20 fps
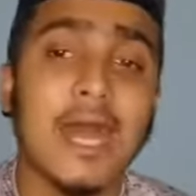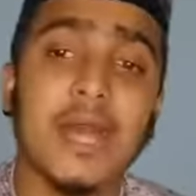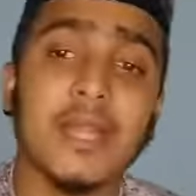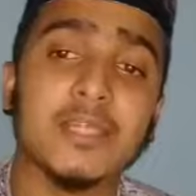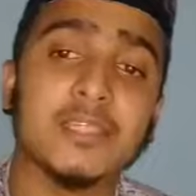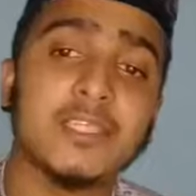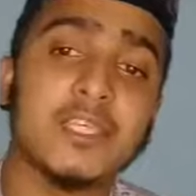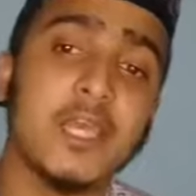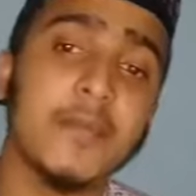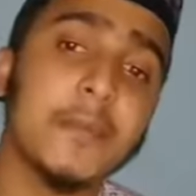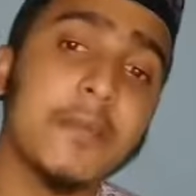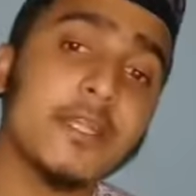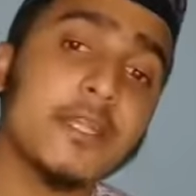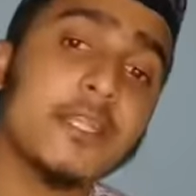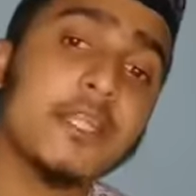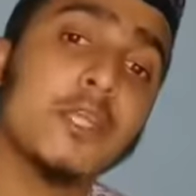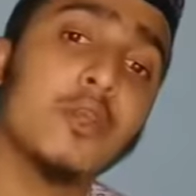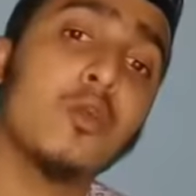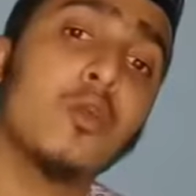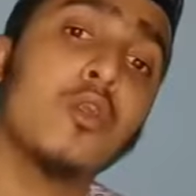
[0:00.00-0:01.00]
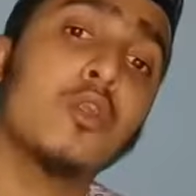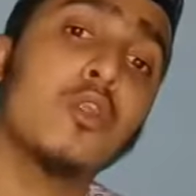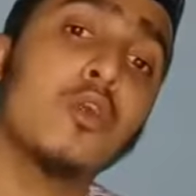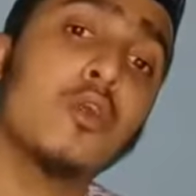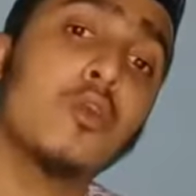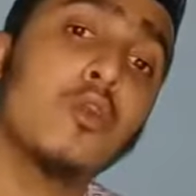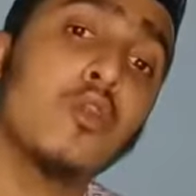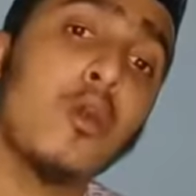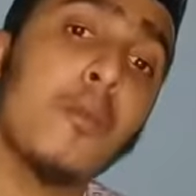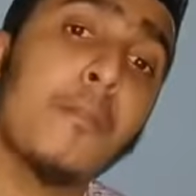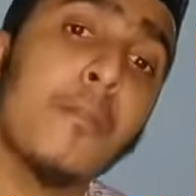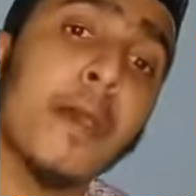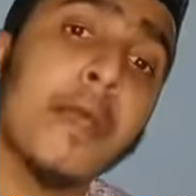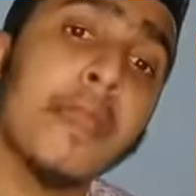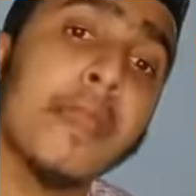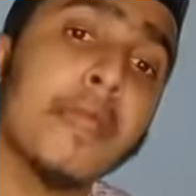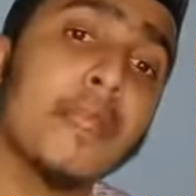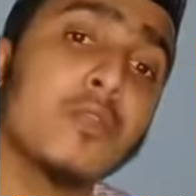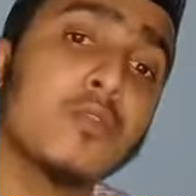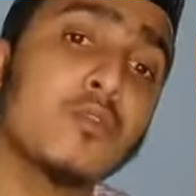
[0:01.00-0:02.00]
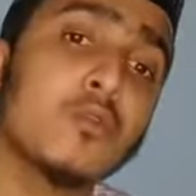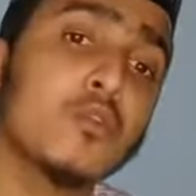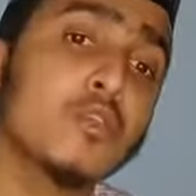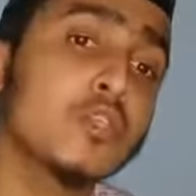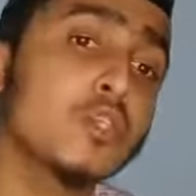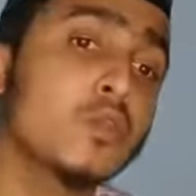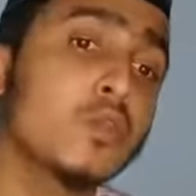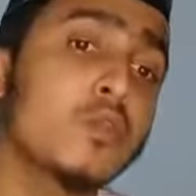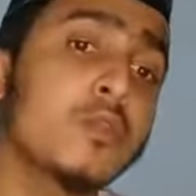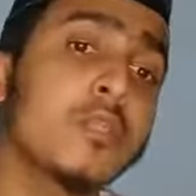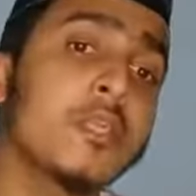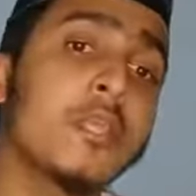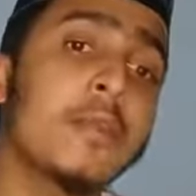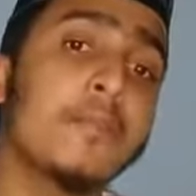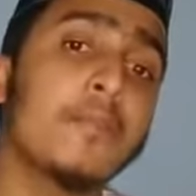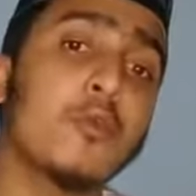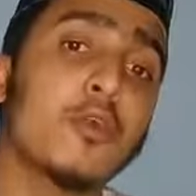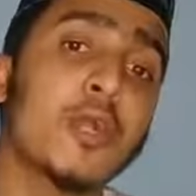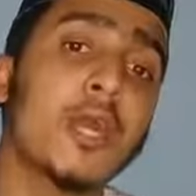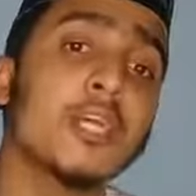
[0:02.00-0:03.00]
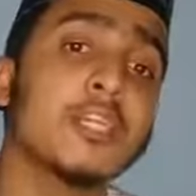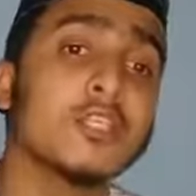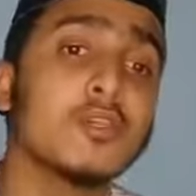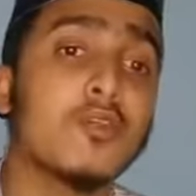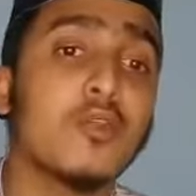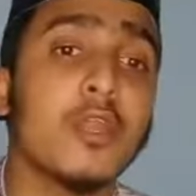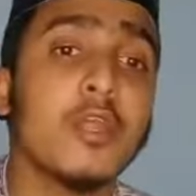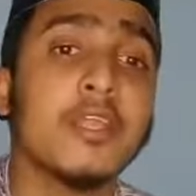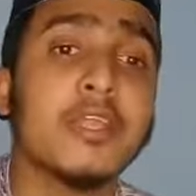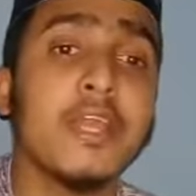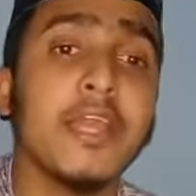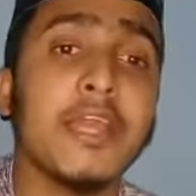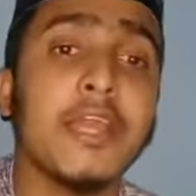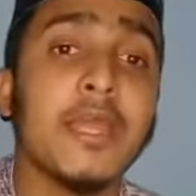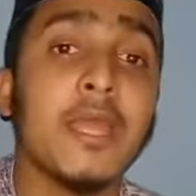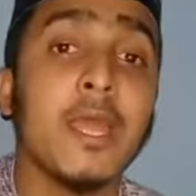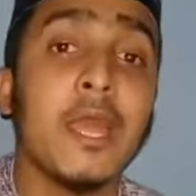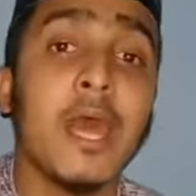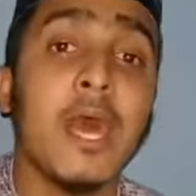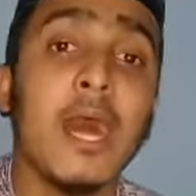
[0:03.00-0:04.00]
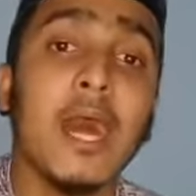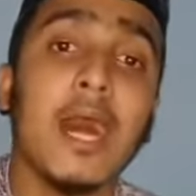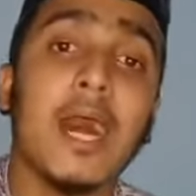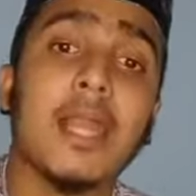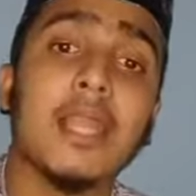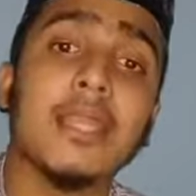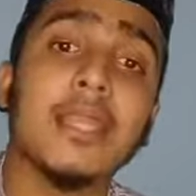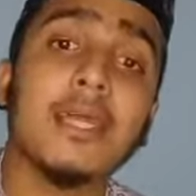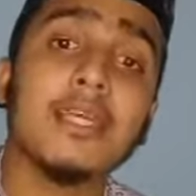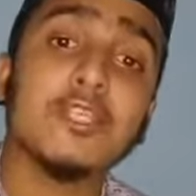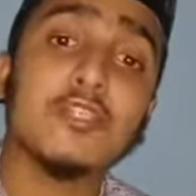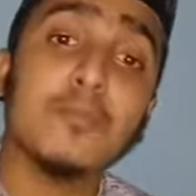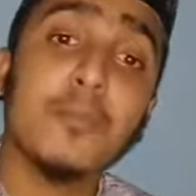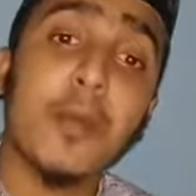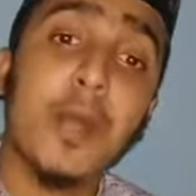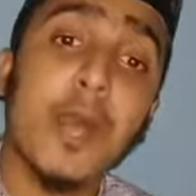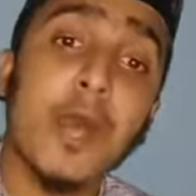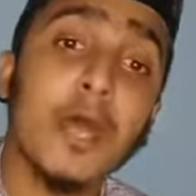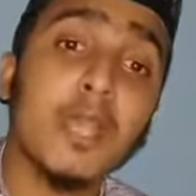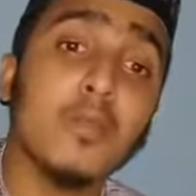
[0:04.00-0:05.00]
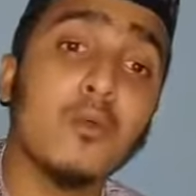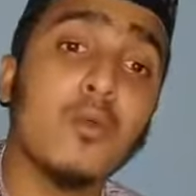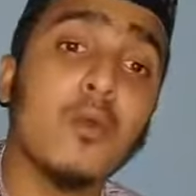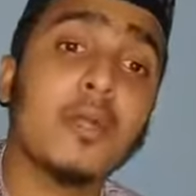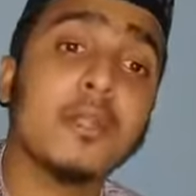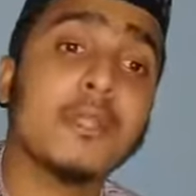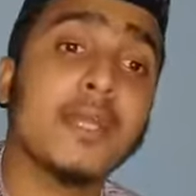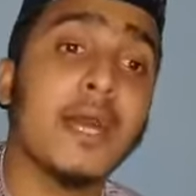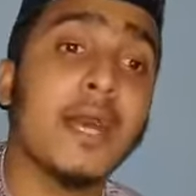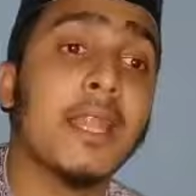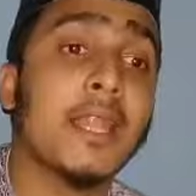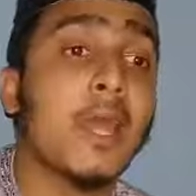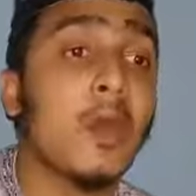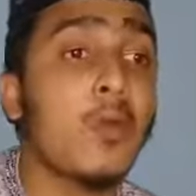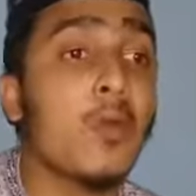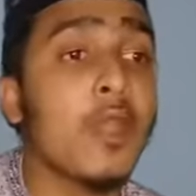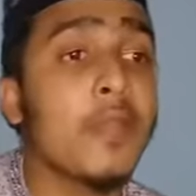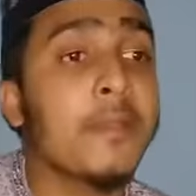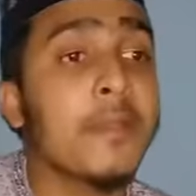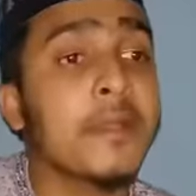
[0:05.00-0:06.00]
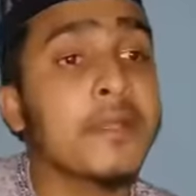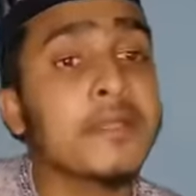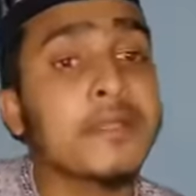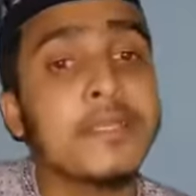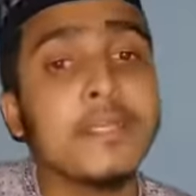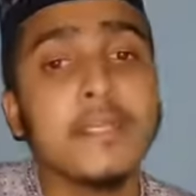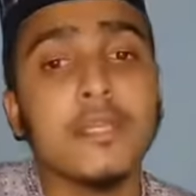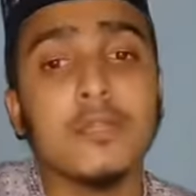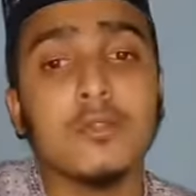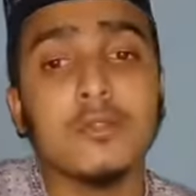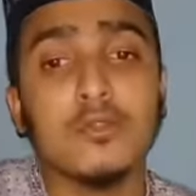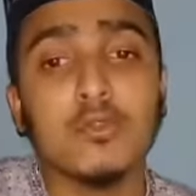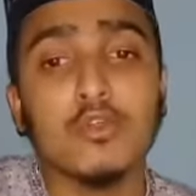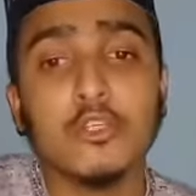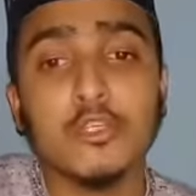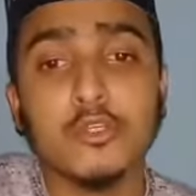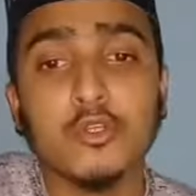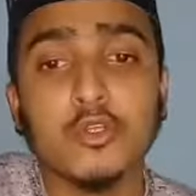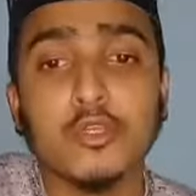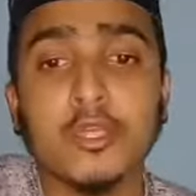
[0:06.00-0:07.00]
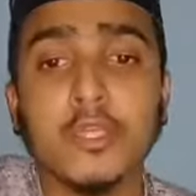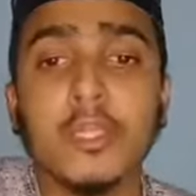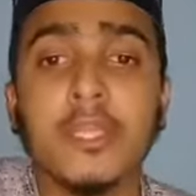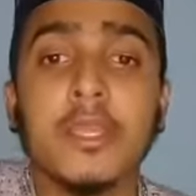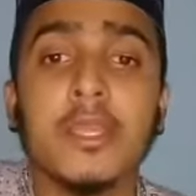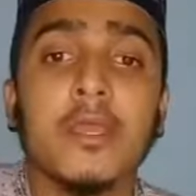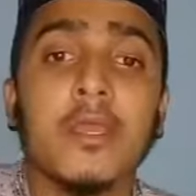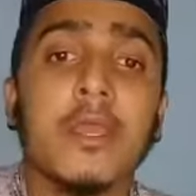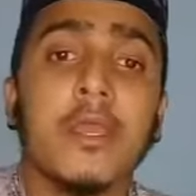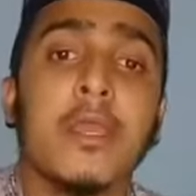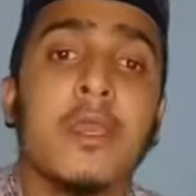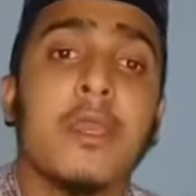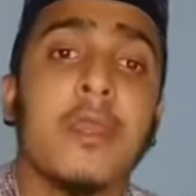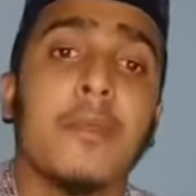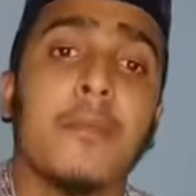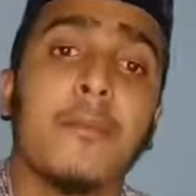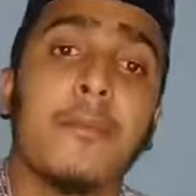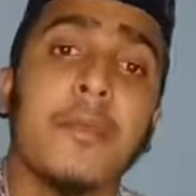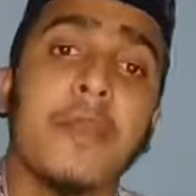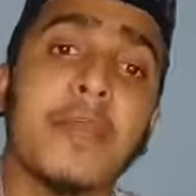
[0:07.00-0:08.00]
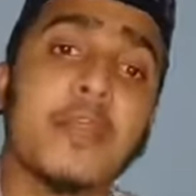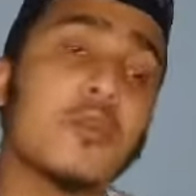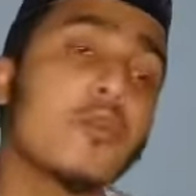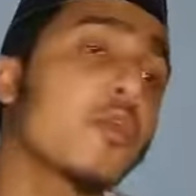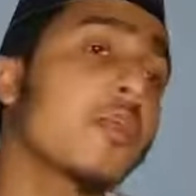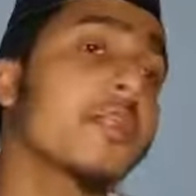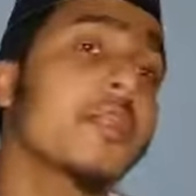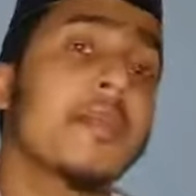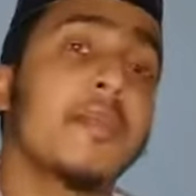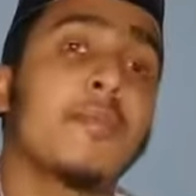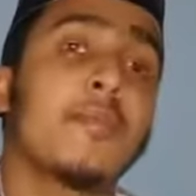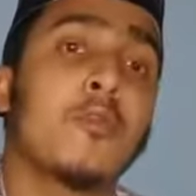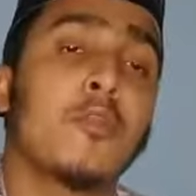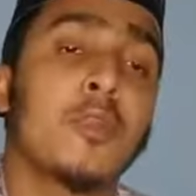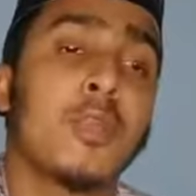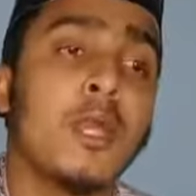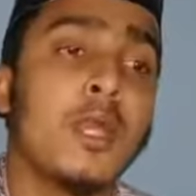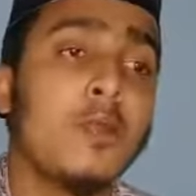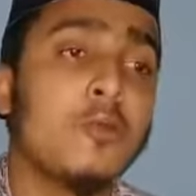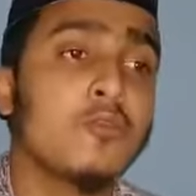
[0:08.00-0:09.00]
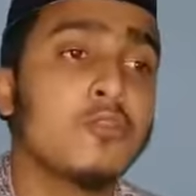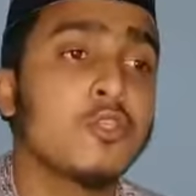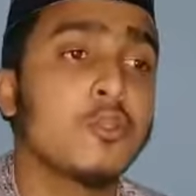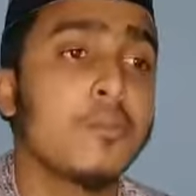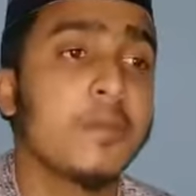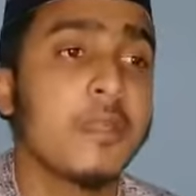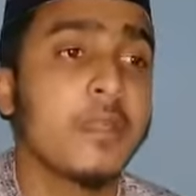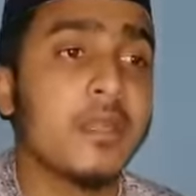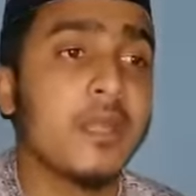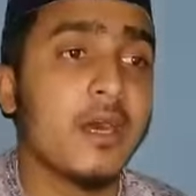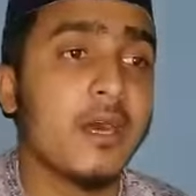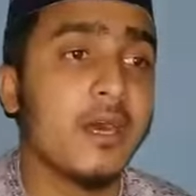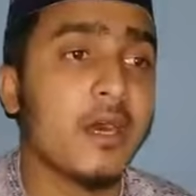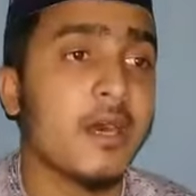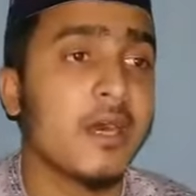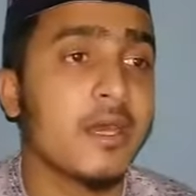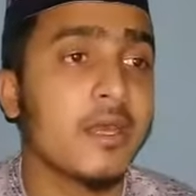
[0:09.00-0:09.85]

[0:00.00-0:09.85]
আর যে ব্যক্তি অন্য কোনো বায়ের দুষ্টুটি প্রকাশ করে দেয় আল্লাহ সুবাহান ওয়া তালা ওই ব্যক্তির দুষ্টুটি বের করে দেন বলুন আউজবিল্লা